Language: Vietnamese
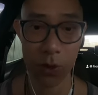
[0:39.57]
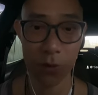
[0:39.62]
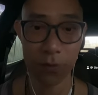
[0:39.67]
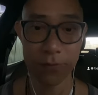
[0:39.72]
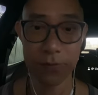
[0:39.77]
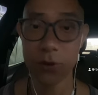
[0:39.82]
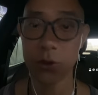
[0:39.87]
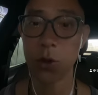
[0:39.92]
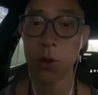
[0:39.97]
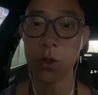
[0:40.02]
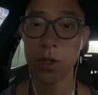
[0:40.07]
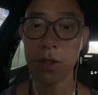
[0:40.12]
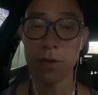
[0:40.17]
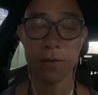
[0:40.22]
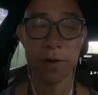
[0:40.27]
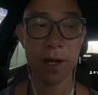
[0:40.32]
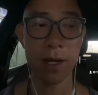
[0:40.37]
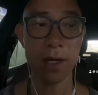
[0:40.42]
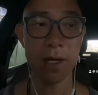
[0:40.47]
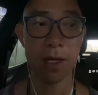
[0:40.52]
vừa rồi như
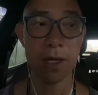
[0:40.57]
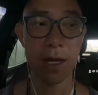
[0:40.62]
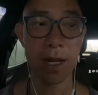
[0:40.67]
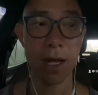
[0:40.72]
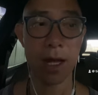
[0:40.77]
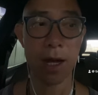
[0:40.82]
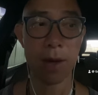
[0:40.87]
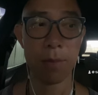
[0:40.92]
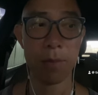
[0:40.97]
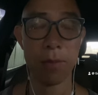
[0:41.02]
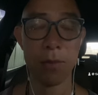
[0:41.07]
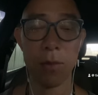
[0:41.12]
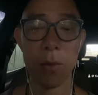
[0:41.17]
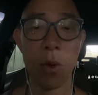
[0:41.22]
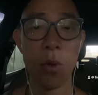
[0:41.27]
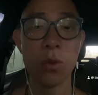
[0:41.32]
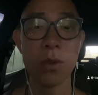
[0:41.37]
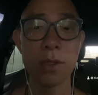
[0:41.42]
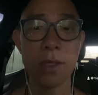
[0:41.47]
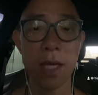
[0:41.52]
vậy là
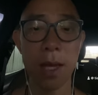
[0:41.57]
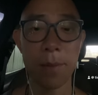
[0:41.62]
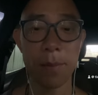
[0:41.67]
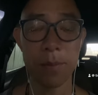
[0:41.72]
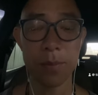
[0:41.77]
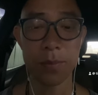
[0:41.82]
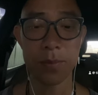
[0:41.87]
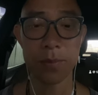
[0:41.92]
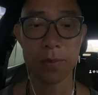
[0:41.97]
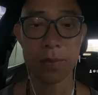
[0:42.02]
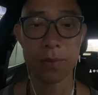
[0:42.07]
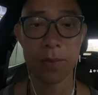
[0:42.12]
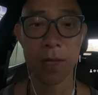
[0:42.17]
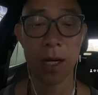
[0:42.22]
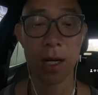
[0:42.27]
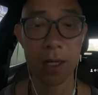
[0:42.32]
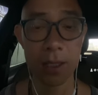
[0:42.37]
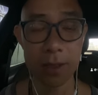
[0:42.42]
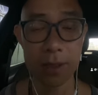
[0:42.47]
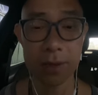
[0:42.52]
400
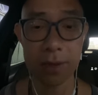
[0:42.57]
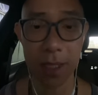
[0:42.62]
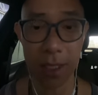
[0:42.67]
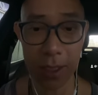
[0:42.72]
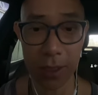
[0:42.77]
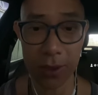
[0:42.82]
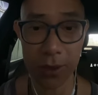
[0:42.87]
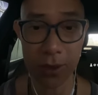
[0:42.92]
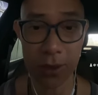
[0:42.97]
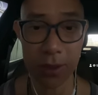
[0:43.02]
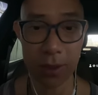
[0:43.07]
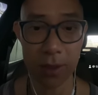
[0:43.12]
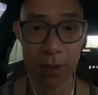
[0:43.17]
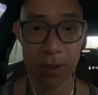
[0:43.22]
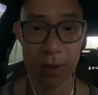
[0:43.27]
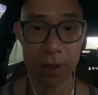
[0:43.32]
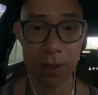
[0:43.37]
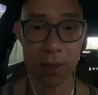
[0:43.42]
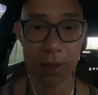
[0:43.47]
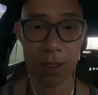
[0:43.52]
hơn tên lửa
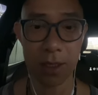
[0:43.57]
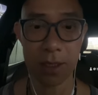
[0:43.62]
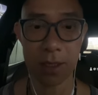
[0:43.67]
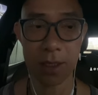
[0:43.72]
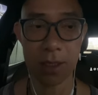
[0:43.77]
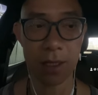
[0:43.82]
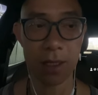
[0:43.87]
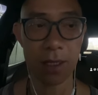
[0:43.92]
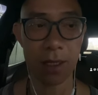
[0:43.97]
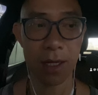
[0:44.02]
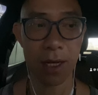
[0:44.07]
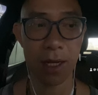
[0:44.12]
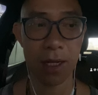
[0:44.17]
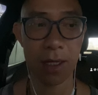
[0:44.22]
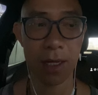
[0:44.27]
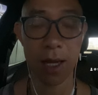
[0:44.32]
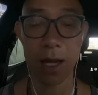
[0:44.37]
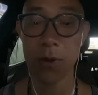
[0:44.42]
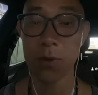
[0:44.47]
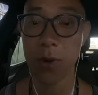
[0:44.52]
uh,
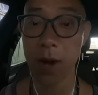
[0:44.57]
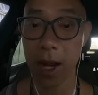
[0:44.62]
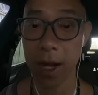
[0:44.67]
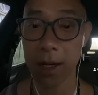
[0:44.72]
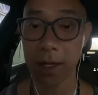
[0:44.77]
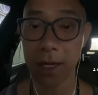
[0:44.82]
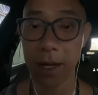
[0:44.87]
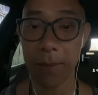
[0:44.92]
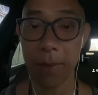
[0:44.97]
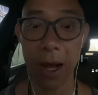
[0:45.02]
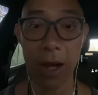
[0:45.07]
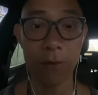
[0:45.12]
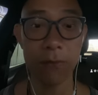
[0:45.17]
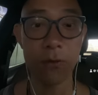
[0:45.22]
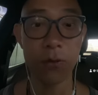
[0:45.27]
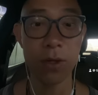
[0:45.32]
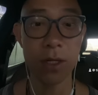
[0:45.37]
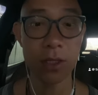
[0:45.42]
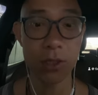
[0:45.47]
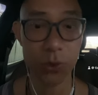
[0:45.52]
Iran đã bắn
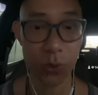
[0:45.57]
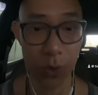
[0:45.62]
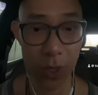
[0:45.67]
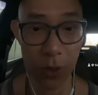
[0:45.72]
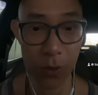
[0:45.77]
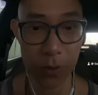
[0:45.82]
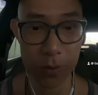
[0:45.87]
vô Israel